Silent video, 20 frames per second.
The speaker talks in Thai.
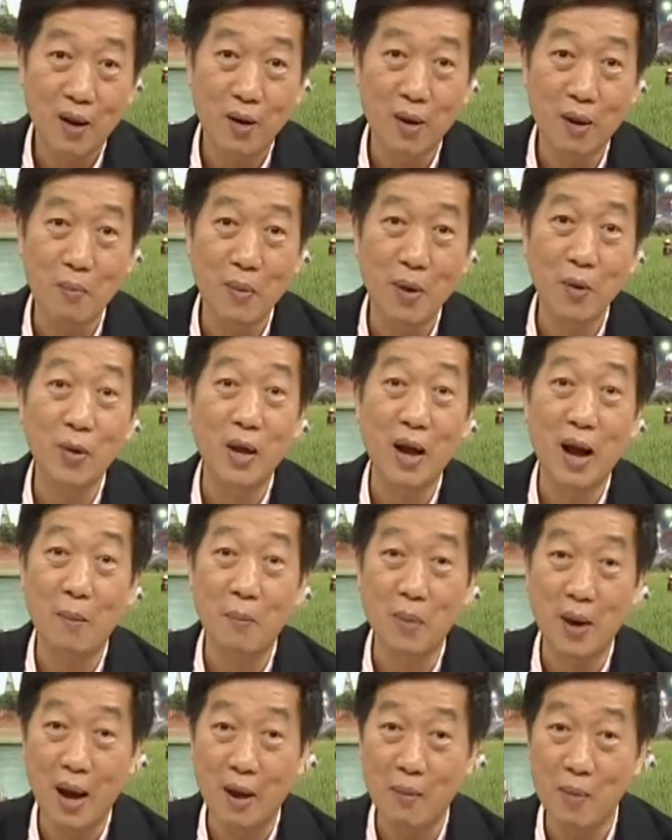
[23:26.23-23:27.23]
เราก็ไม่รู้จะ
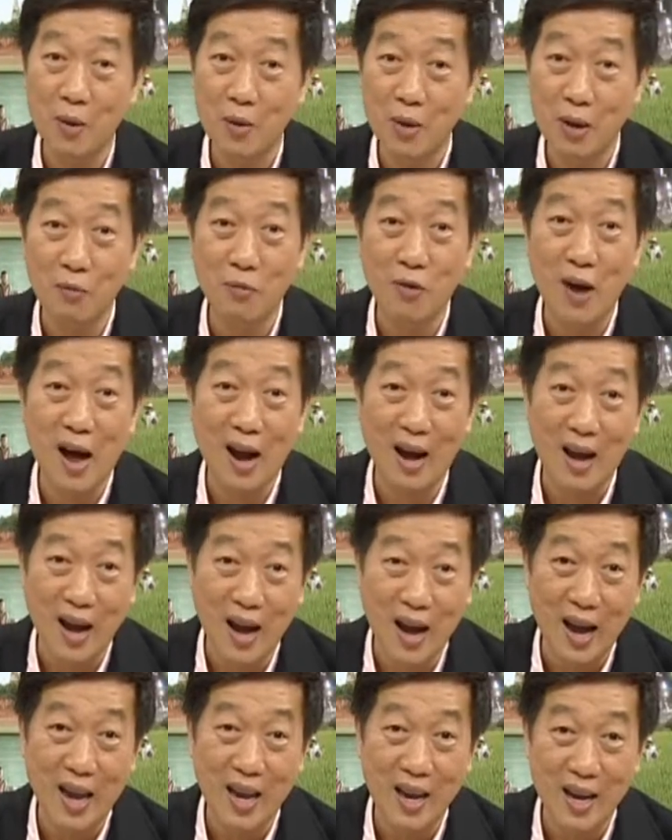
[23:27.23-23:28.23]
ทำไงไม่รู้จะฝาก
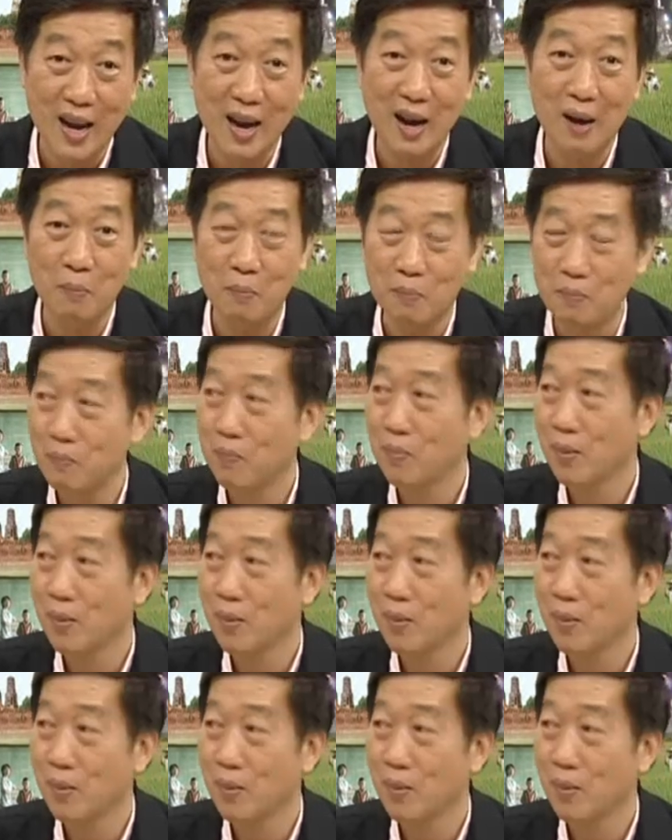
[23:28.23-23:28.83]
กับใครนะครับ